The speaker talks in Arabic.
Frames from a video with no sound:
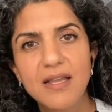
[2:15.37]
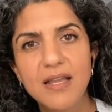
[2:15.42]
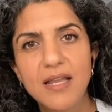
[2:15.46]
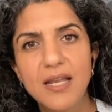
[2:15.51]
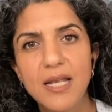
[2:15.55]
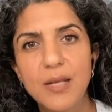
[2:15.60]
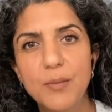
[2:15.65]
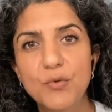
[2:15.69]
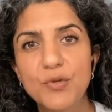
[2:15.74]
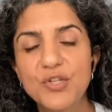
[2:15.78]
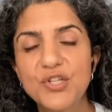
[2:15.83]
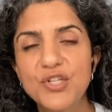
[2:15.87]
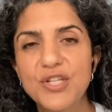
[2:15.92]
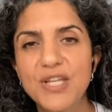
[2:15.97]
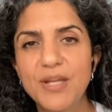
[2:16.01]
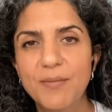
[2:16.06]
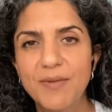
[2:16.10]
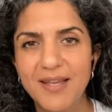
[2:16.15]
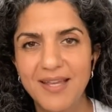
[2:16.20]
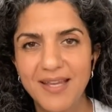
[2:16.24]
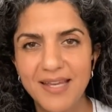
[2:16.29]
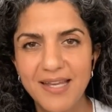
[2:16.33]

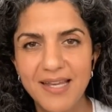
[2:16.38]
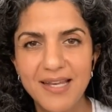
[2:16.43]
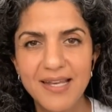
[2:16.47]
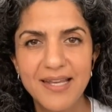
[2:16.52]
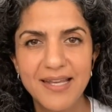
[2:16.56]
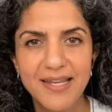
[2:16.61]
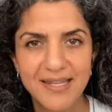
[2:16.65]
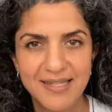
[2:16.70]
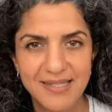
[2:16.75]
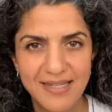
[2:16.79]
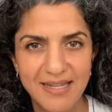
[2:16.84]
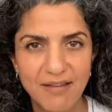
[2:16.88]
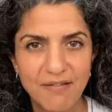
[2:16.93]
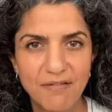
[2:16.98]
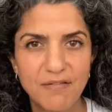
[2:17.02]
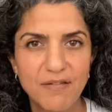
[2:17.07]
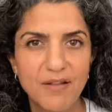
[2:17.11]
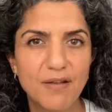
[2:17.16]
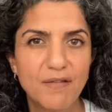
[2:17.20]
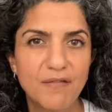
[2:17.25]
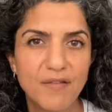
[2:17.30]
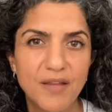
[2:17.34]
المجتمع كله
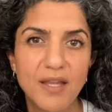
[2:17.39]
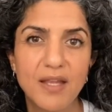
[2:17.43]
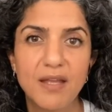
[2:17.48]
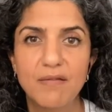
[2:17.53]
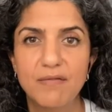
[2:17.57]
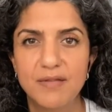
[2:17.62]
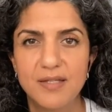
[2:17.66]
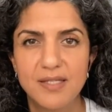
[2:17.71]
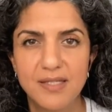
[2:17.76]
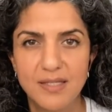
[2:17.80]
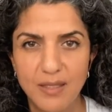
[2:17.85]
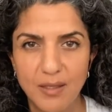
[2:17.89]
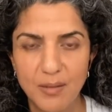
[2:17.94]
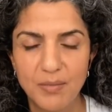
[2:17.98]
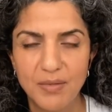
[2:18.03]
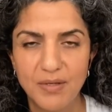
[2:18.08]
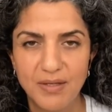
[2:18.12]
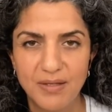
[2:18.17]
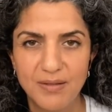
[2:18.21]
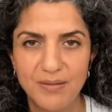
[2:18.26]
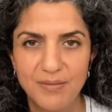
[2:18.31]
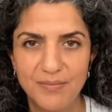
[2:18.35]
يتكفل فيها في
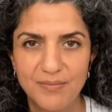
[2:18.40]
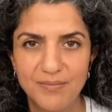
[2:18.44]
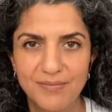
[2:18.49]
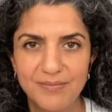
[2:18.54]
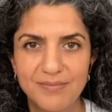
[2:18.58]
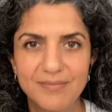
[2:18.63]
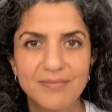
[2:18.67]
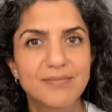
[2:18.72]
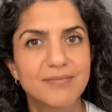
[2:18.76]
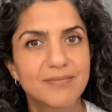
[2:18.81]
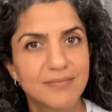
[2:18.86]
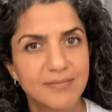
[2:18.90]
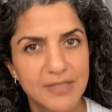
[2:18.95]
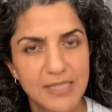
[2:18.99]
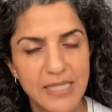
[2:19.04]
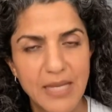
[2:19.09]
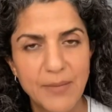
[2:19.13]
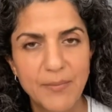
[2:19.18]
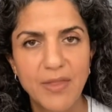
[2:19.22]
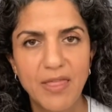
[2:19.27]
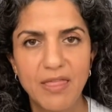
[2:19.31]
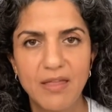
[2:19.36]
السابق
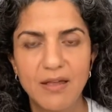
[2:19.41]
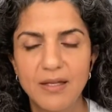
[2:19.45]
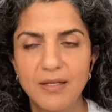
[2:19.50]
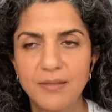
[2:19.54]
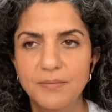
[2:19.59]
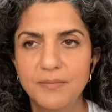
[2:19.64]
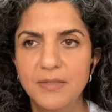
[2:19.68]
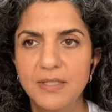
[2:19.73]
كمثال